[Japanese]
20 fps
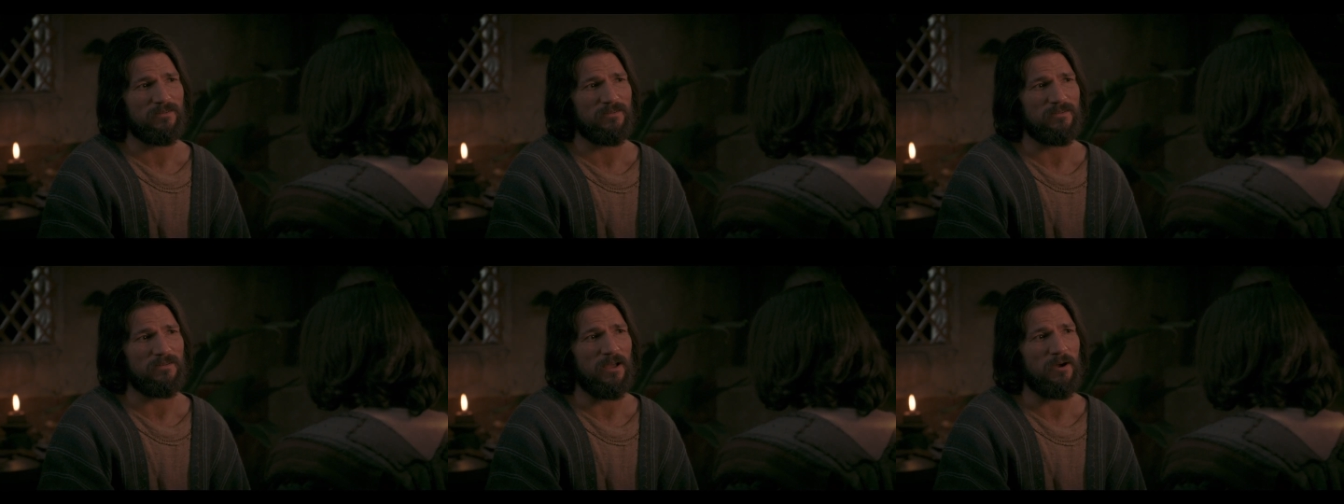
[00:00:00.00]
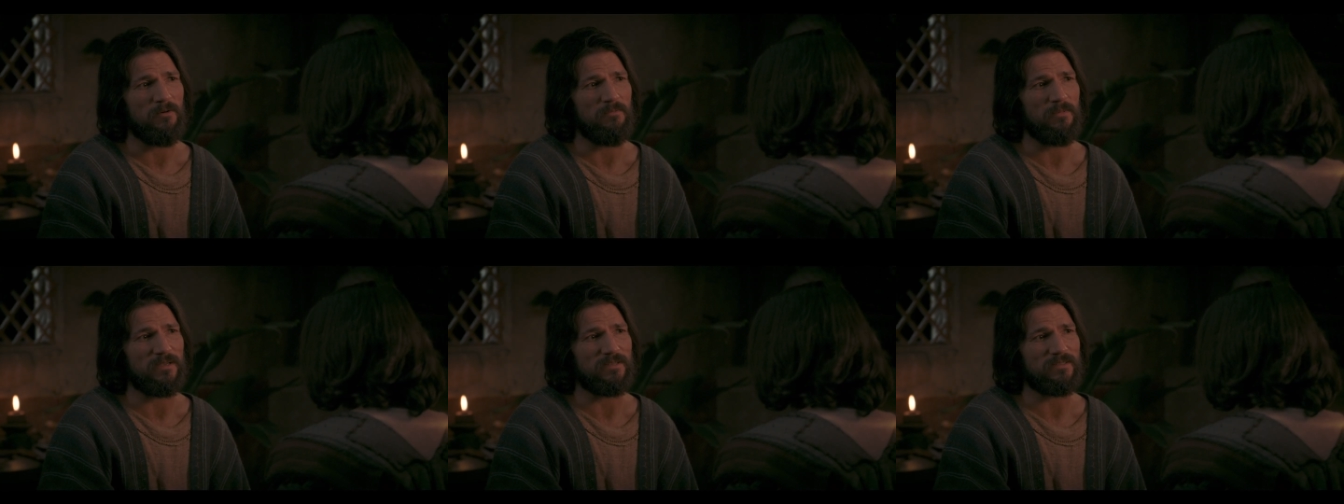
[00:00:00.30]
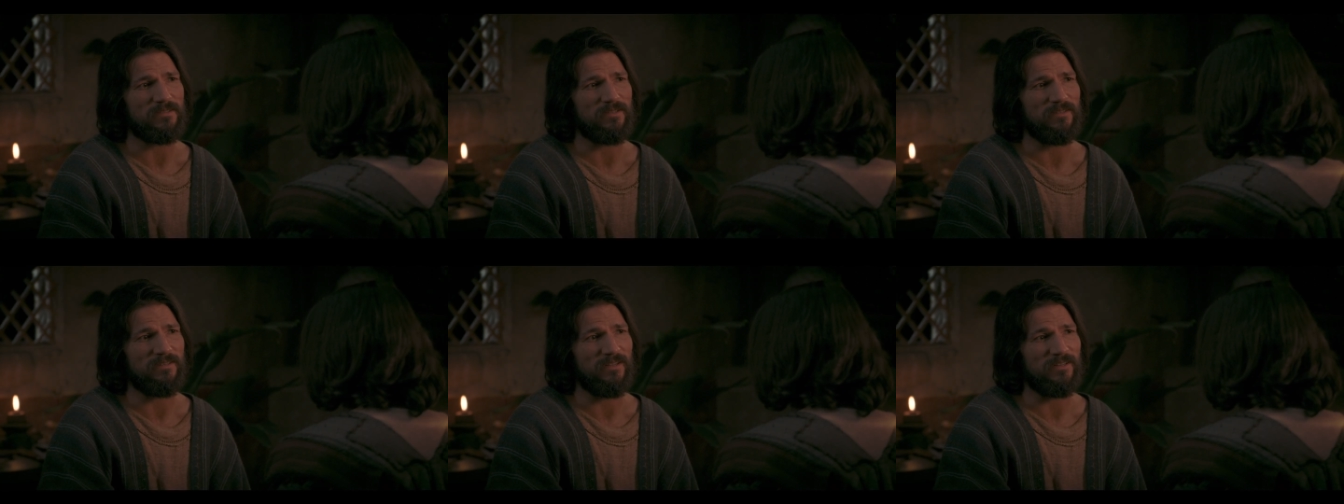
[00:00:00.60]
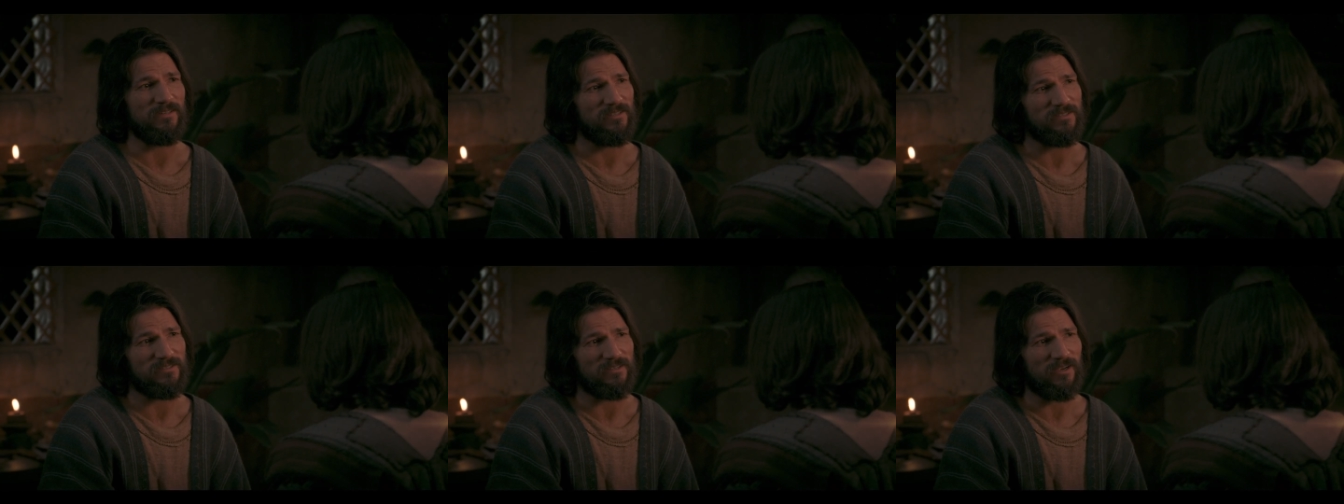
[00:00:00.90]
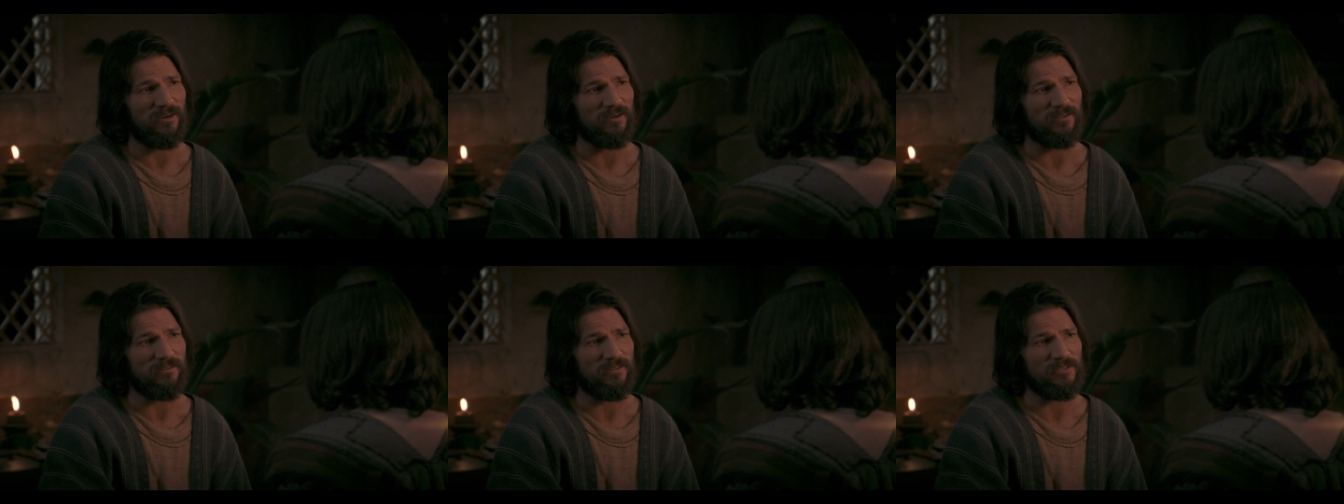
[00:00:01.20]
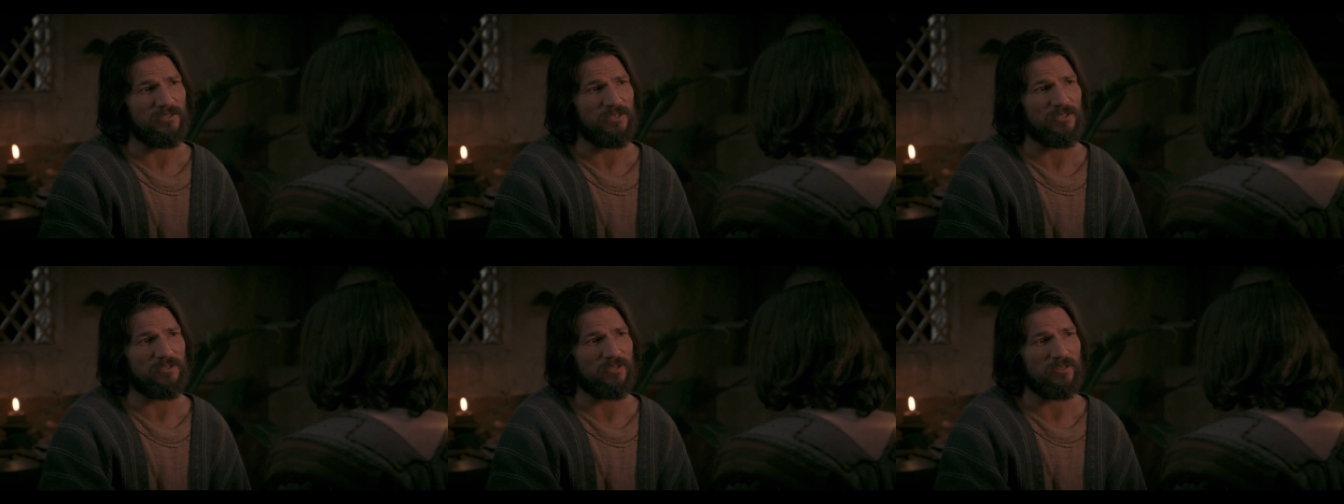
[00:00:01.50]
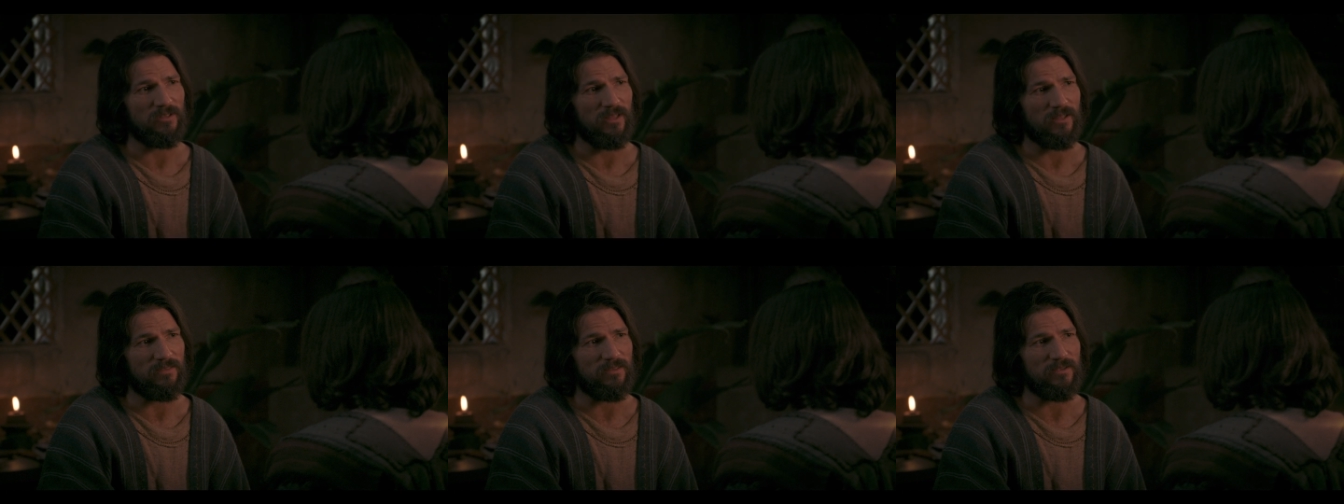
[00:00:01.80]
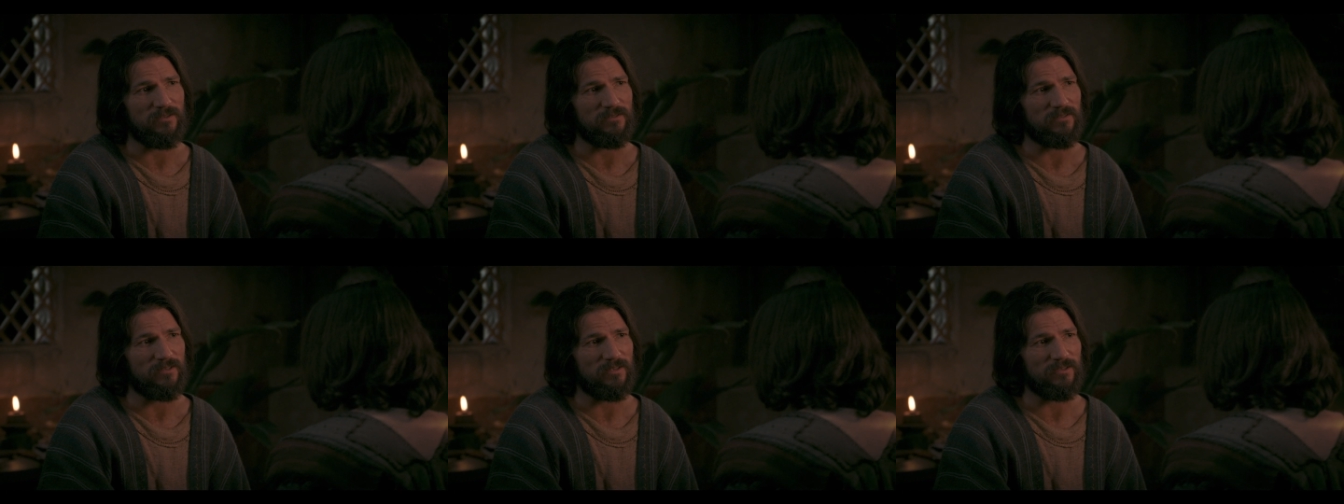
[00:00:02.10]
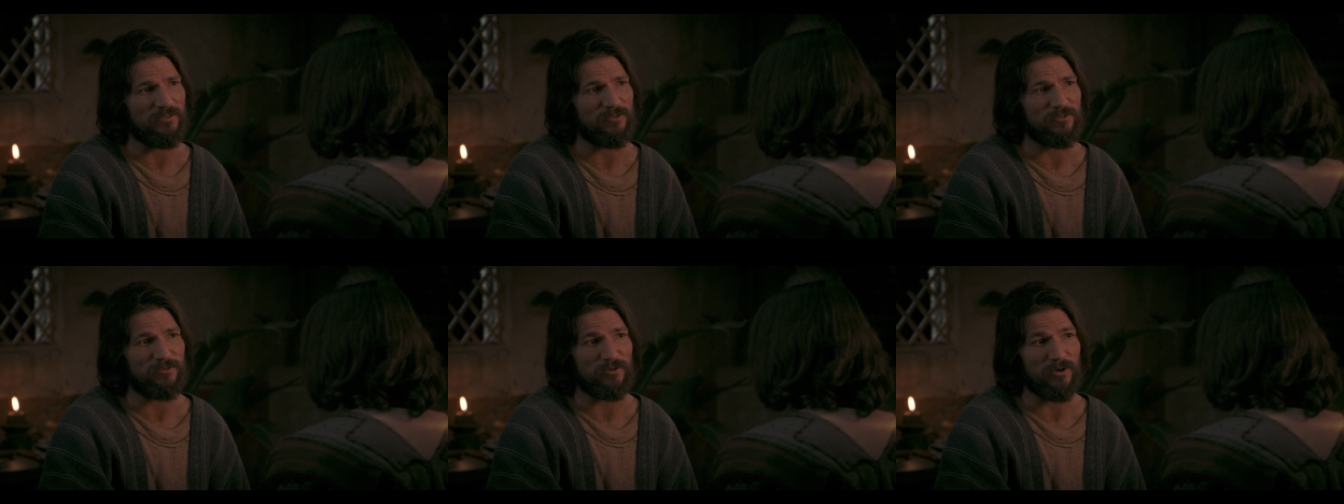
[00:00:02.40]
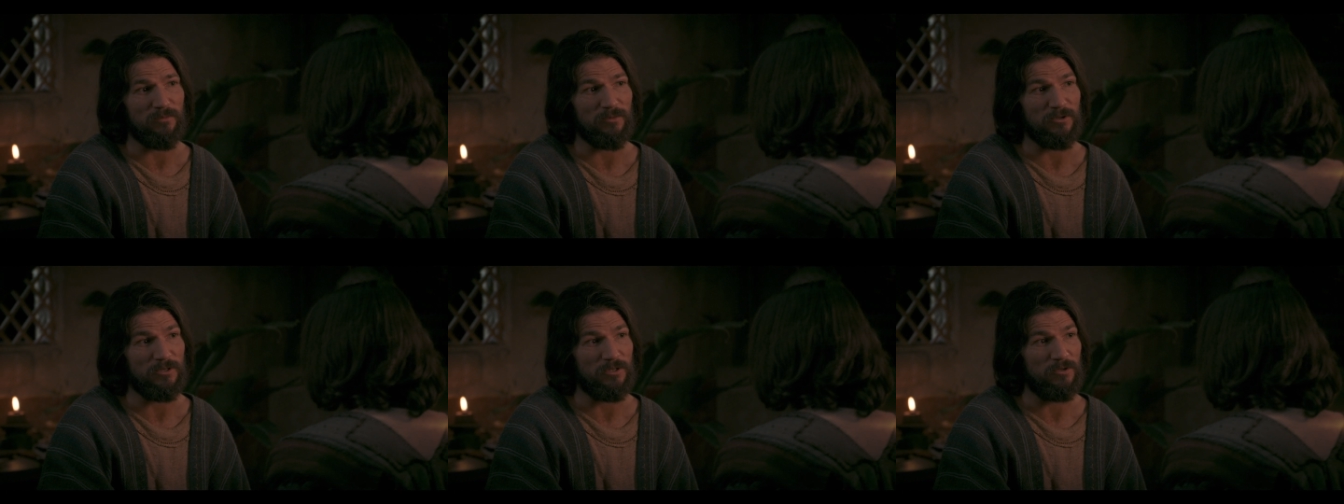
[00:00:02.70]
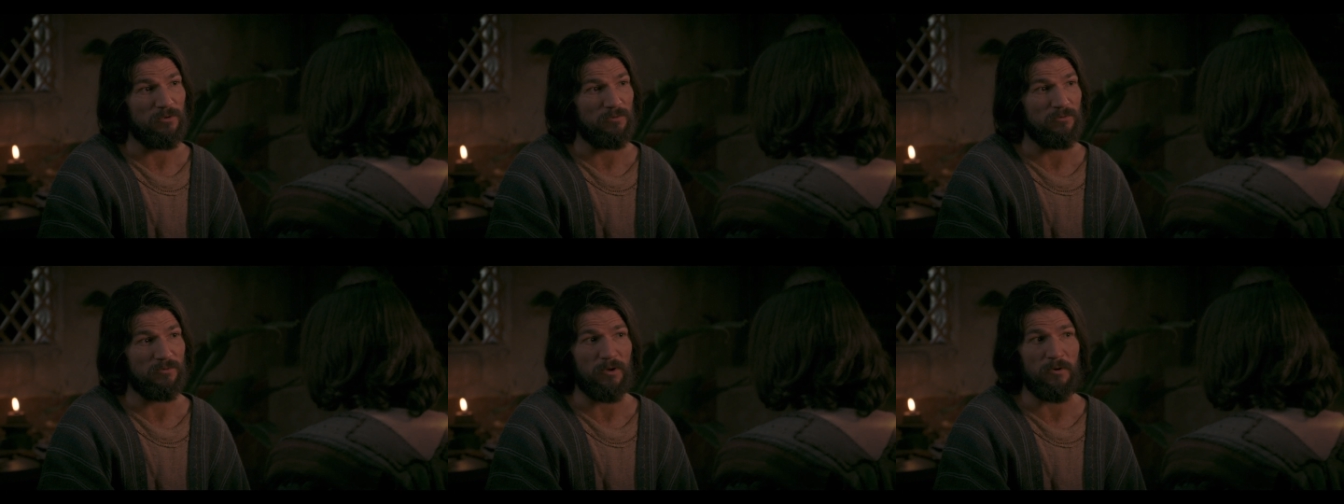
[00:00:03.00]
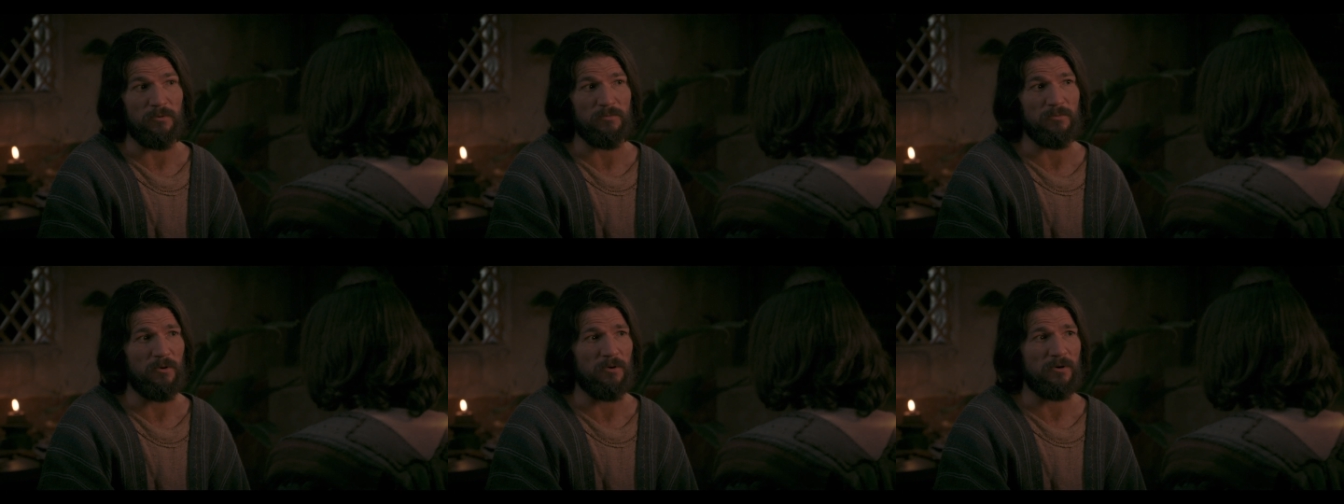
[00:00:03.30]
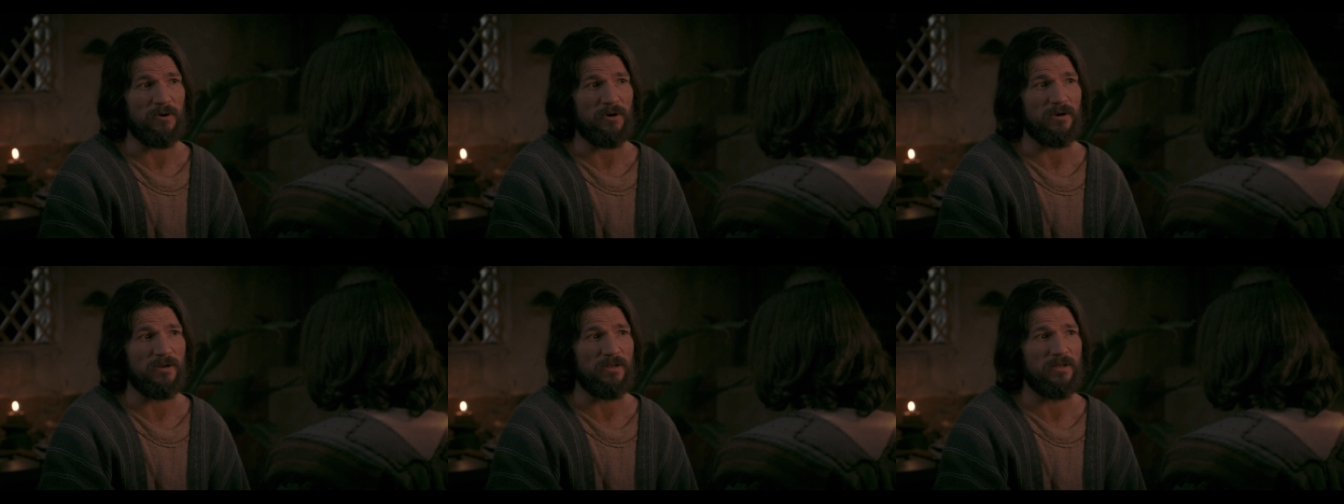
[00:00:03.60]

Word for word: これからはもうこれらのことに思い悩まされることなく